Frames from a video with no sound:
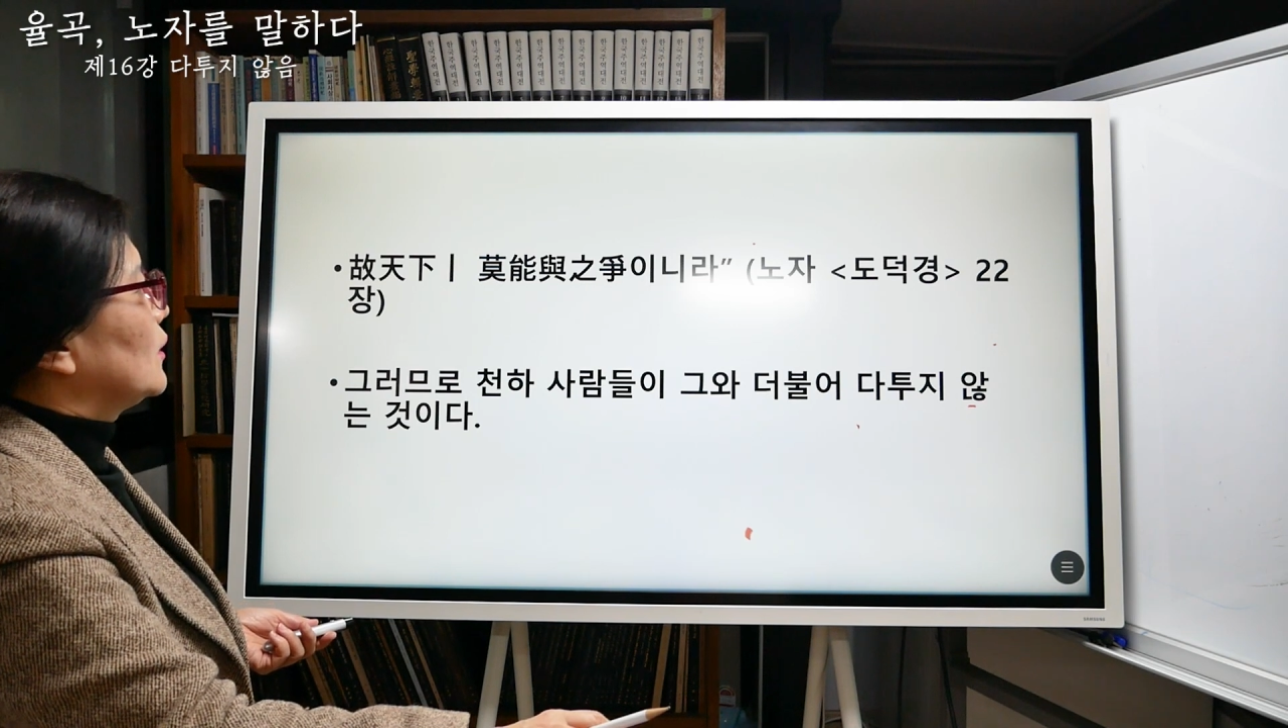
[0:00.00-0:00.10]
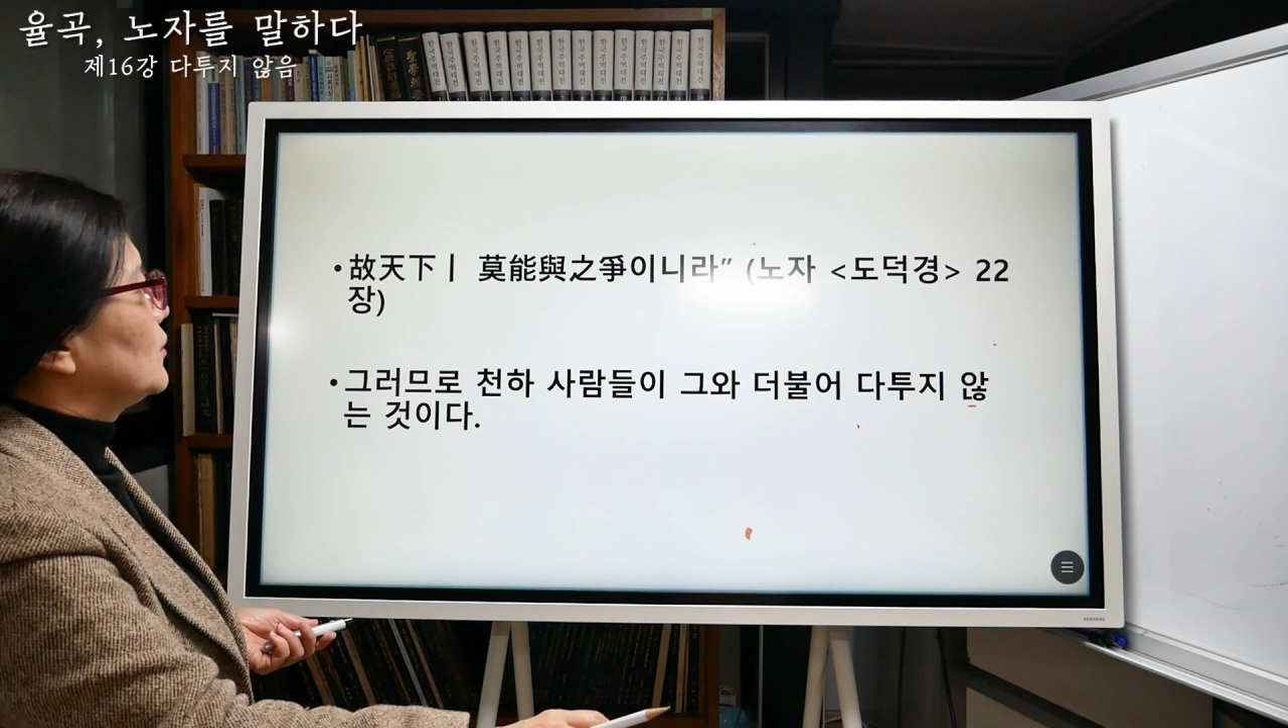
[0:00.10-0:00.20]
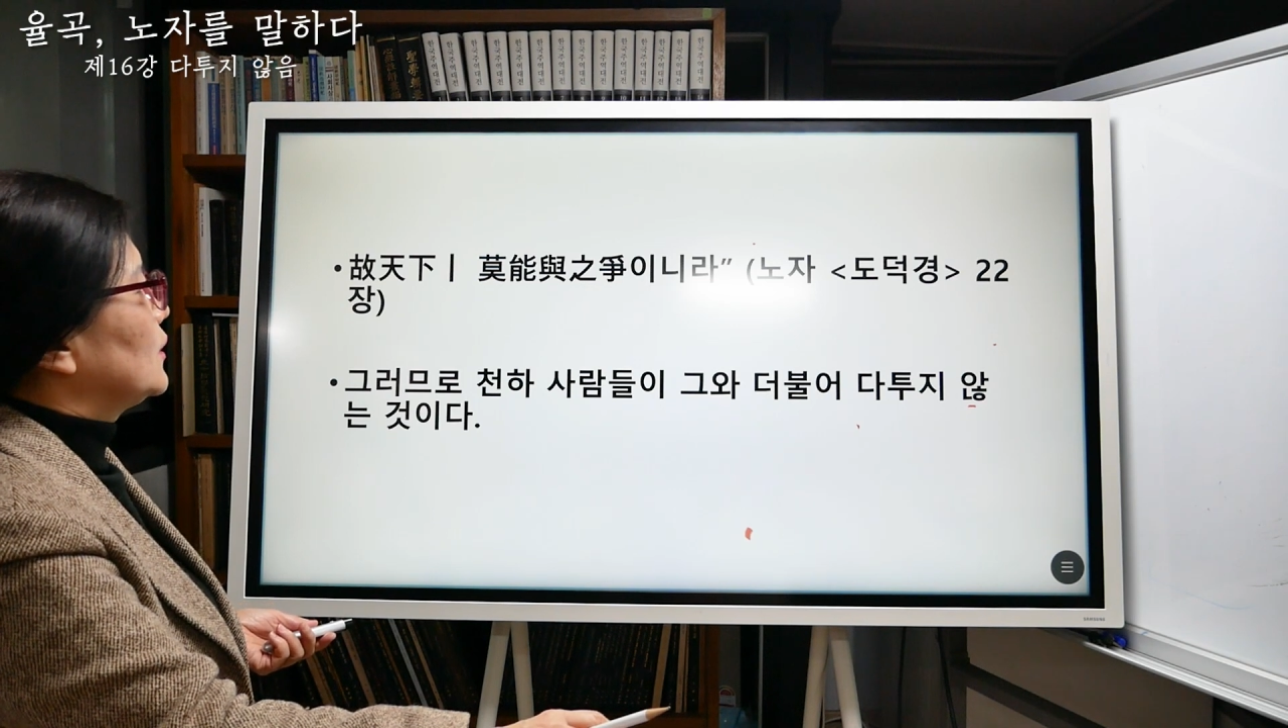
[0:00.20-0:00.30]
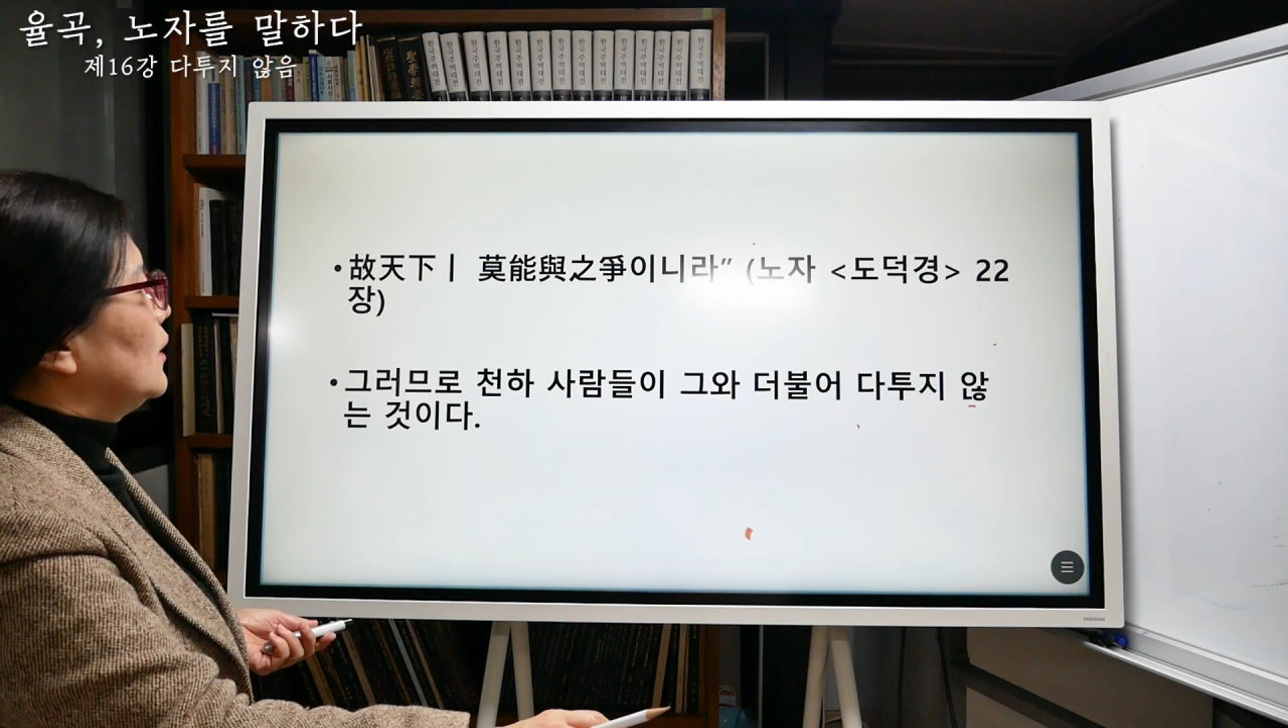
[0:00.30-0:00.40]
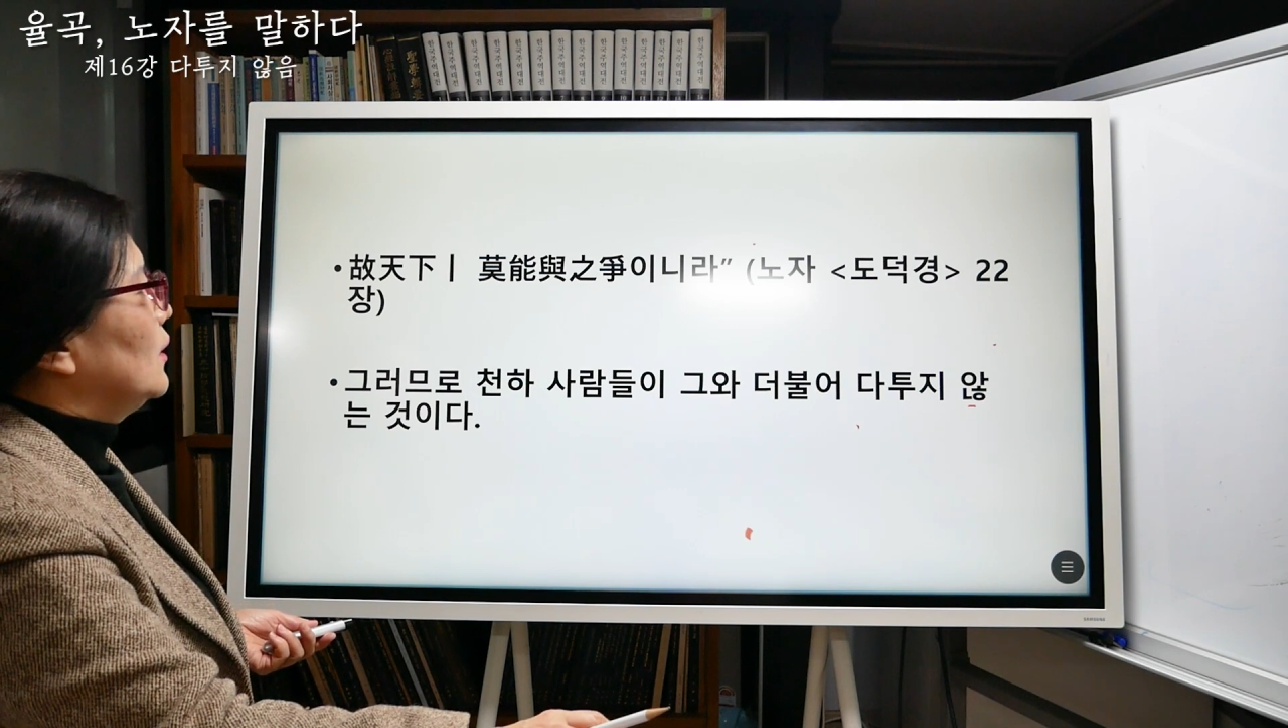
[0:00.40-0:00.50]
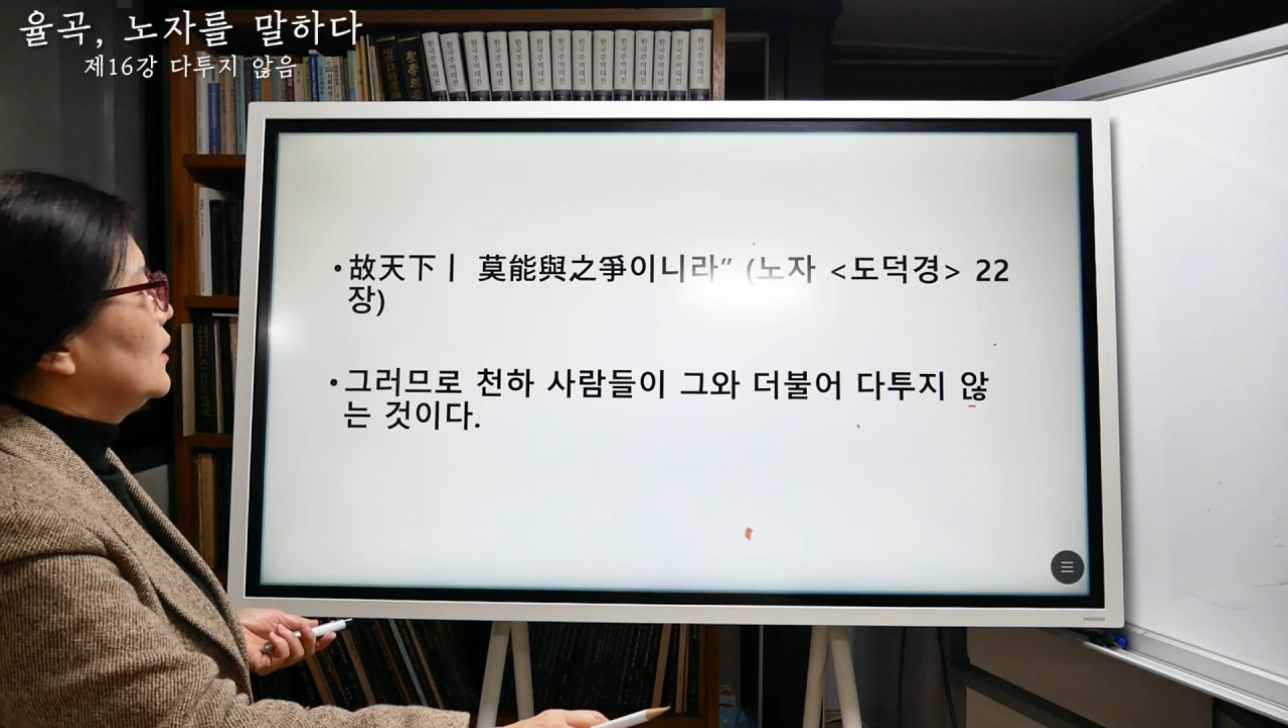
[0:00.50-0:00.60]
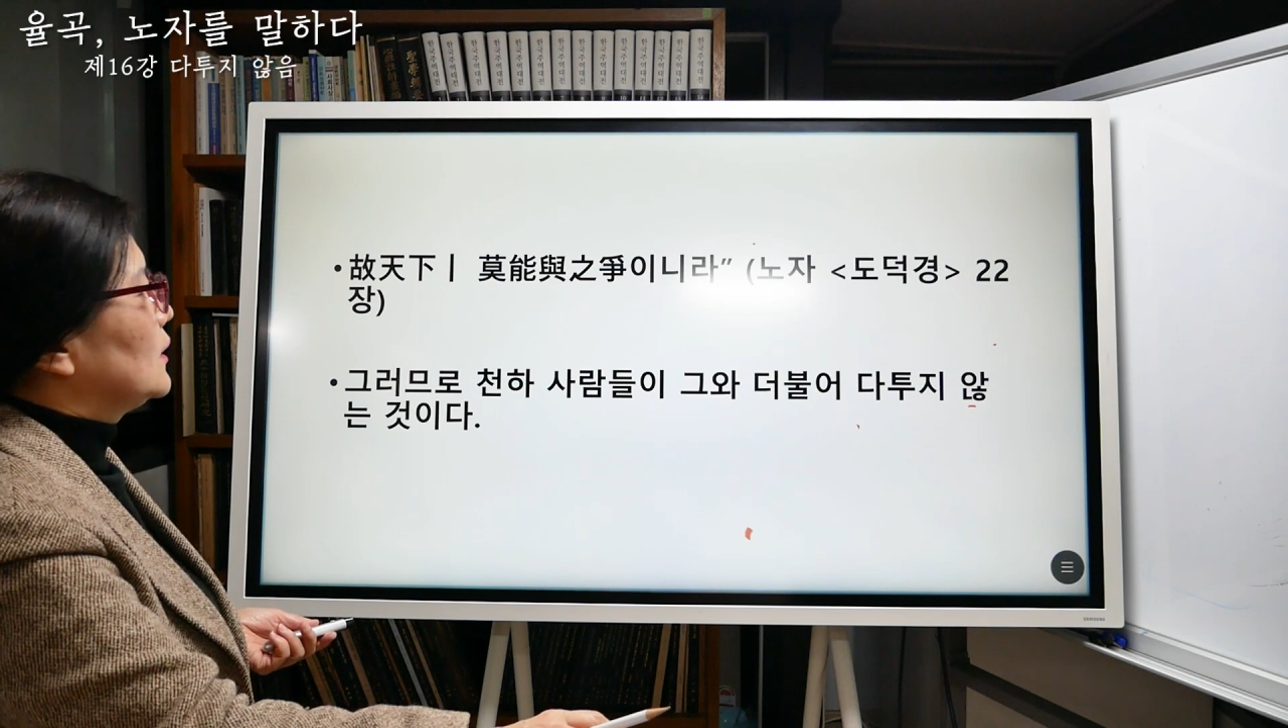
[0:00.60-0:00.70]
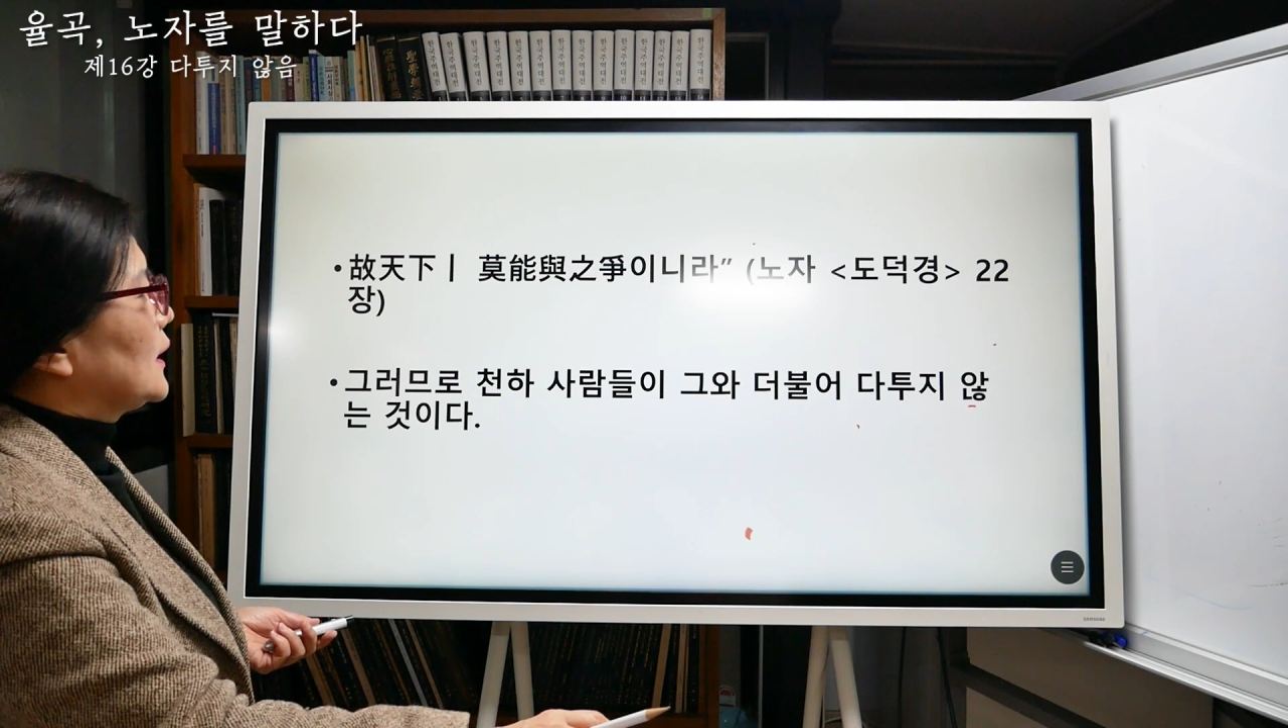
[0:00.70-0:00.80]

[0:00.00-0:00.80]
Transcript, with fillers: 더불어